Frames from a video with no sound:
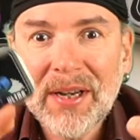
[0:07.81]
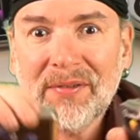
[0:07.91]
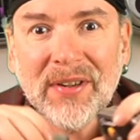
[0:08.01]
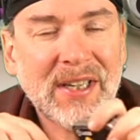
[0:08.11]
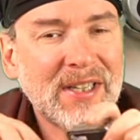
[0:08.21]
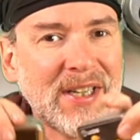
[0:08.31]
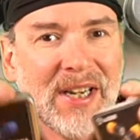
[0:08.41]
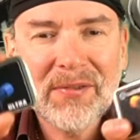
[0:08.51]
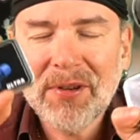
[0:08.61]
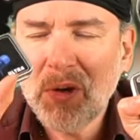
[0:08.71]
Entweder sie
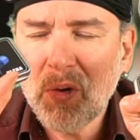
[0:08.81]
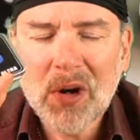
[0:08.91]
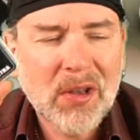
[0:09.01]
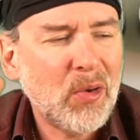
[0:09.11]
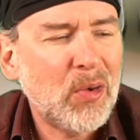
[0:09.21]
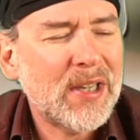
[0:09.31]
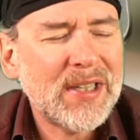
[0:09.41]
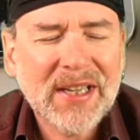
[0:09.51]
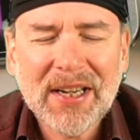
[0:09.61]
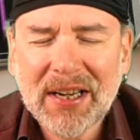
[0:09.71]
gehen verloren oder
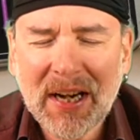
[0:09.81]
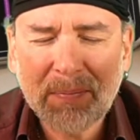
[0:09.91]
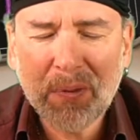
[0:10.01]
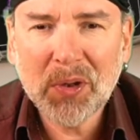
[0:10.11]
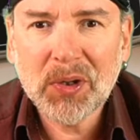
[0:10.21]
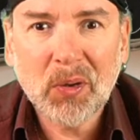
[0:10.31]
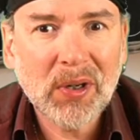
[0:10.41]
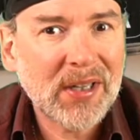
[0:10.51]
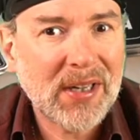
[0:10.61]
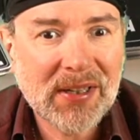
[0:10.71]
sie gehen kaputt oder